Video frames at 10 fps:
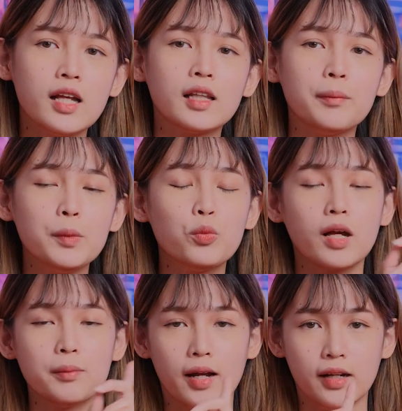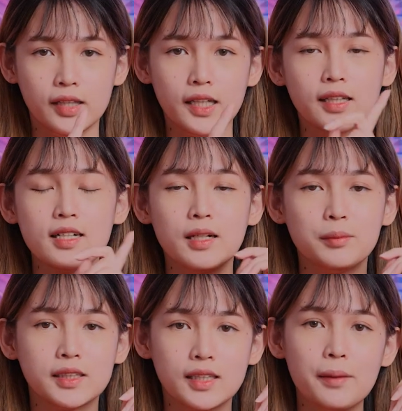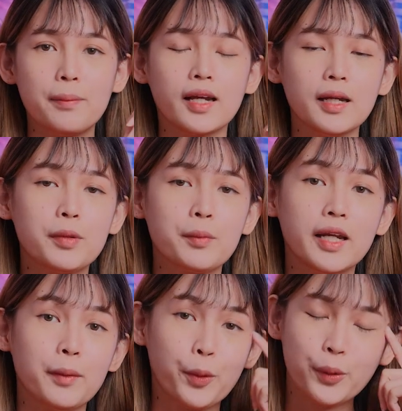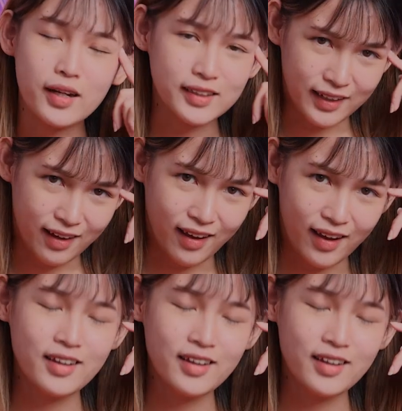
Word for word: Tapi bukan berarti kita nggak bisa pakai berbagai produk ya.